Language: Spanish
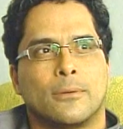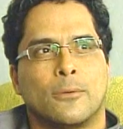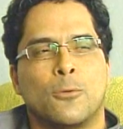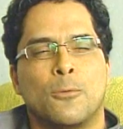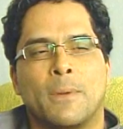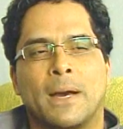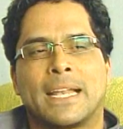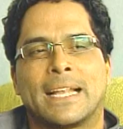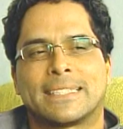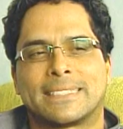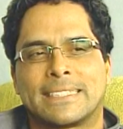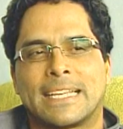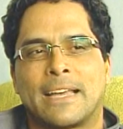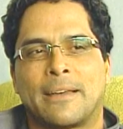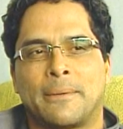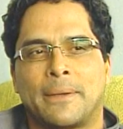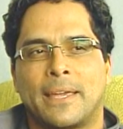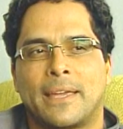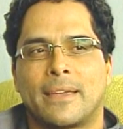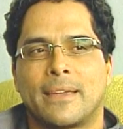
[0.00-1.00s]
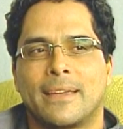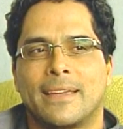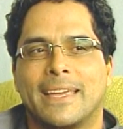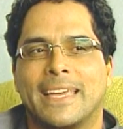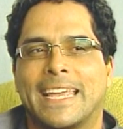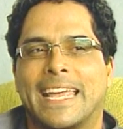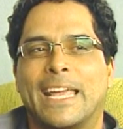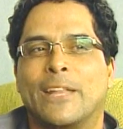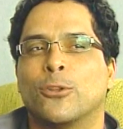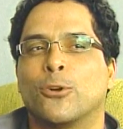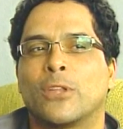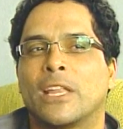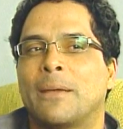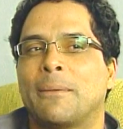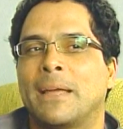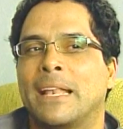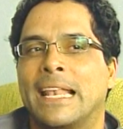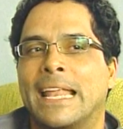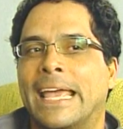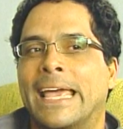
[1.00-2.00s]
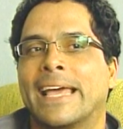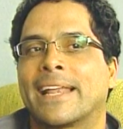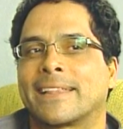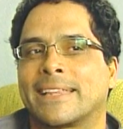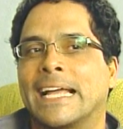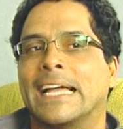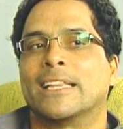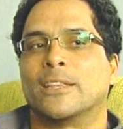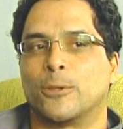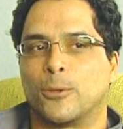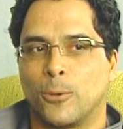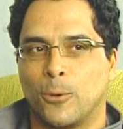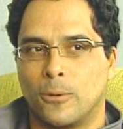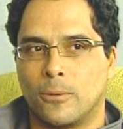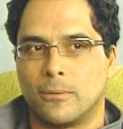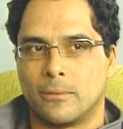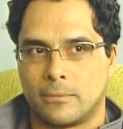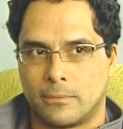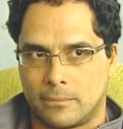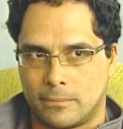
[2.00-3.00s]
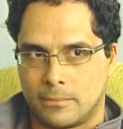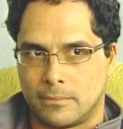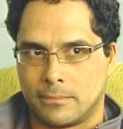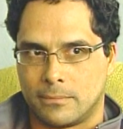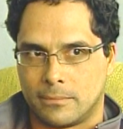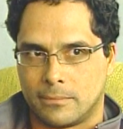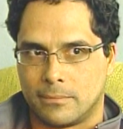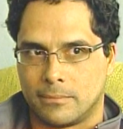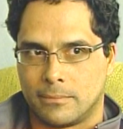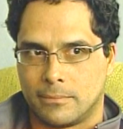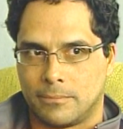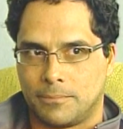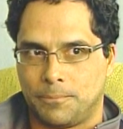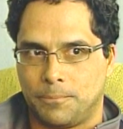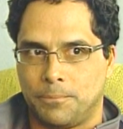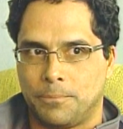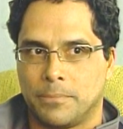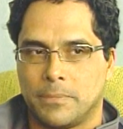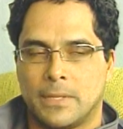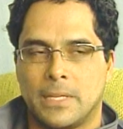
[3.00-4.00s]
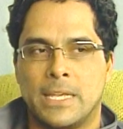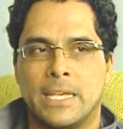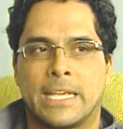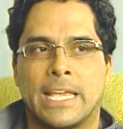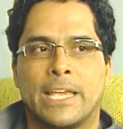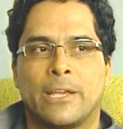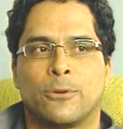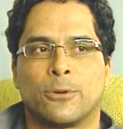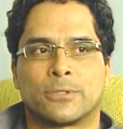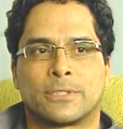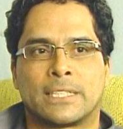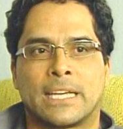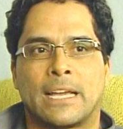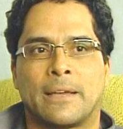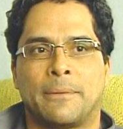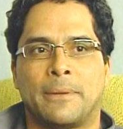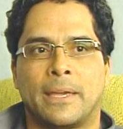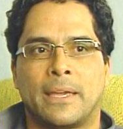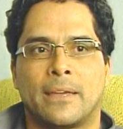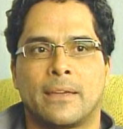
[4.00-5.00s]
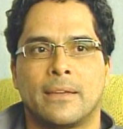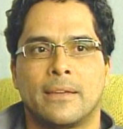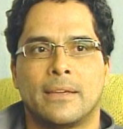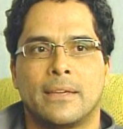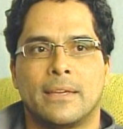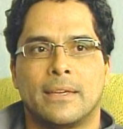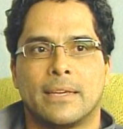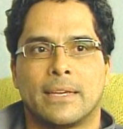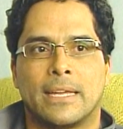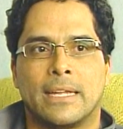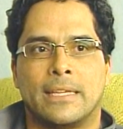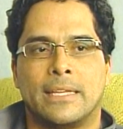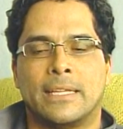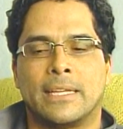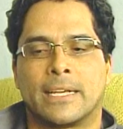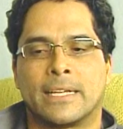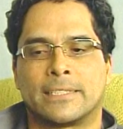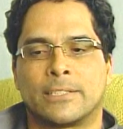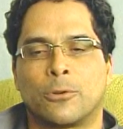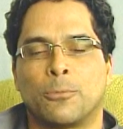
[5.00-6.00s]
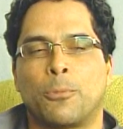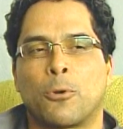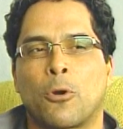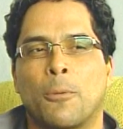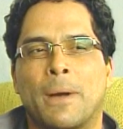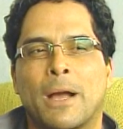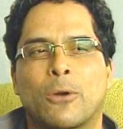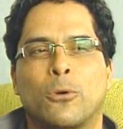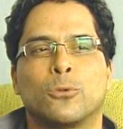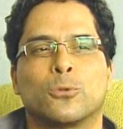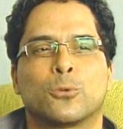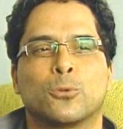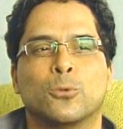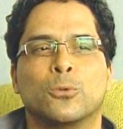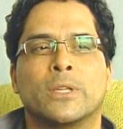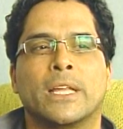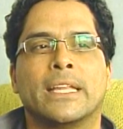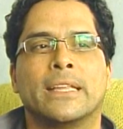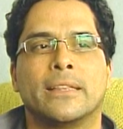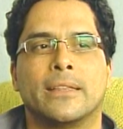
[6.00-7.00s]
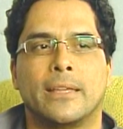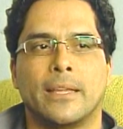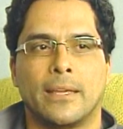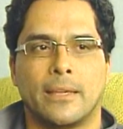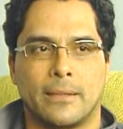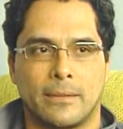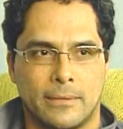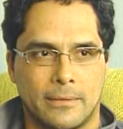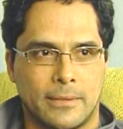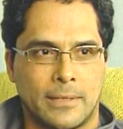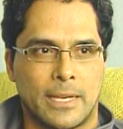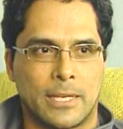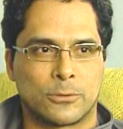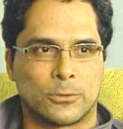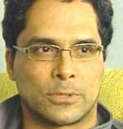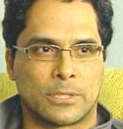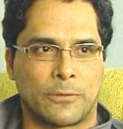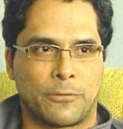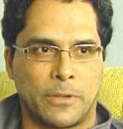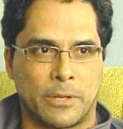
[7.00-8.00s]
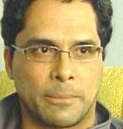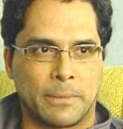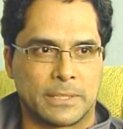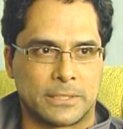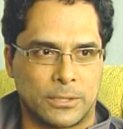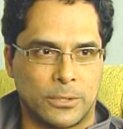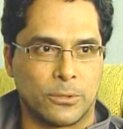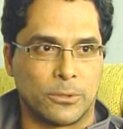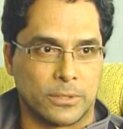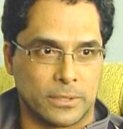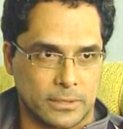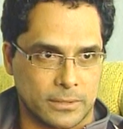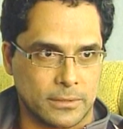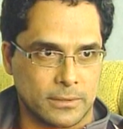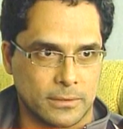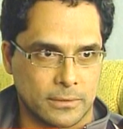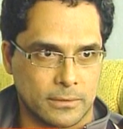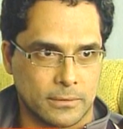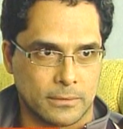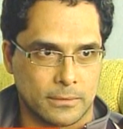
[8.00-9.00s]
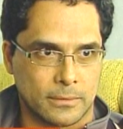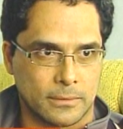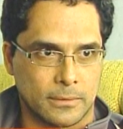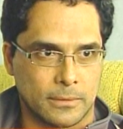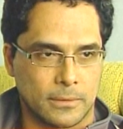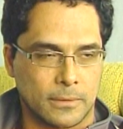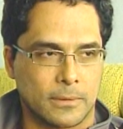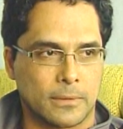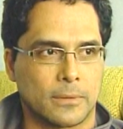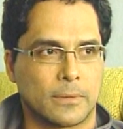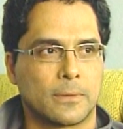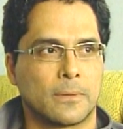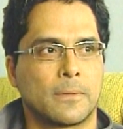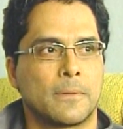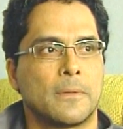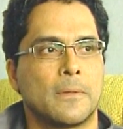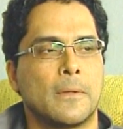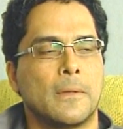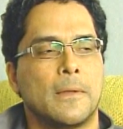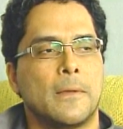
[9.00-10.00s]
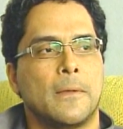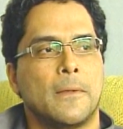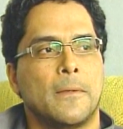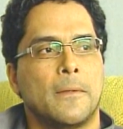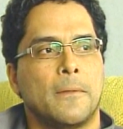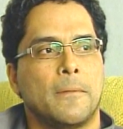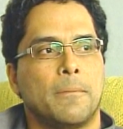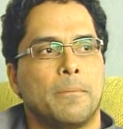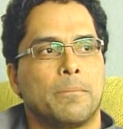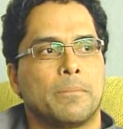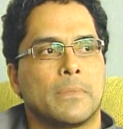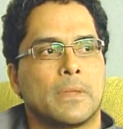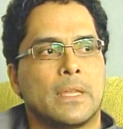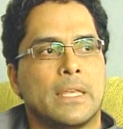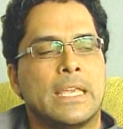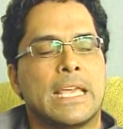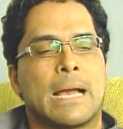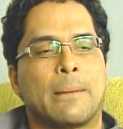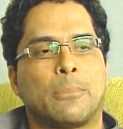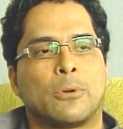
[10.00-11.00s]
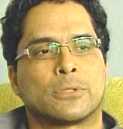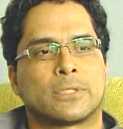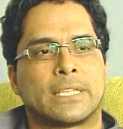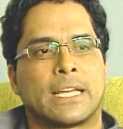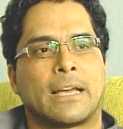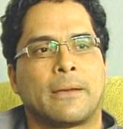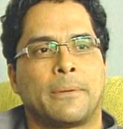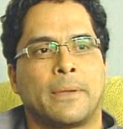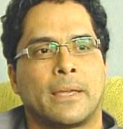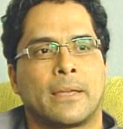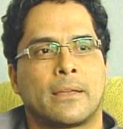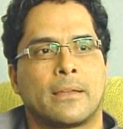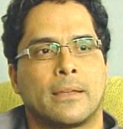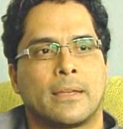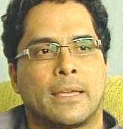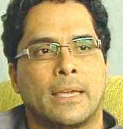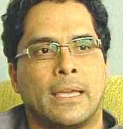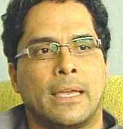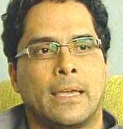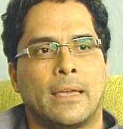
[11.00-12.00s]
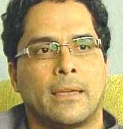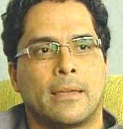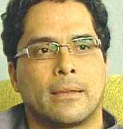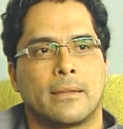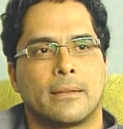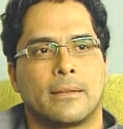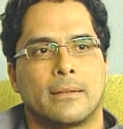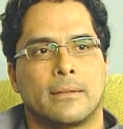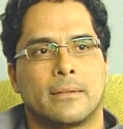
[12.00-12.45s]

Humala sabe que no debe leer tanto y Keiko sabe que tiene que ser un poco más contundente en sus afirmaciones. ¿no? y ambos saben que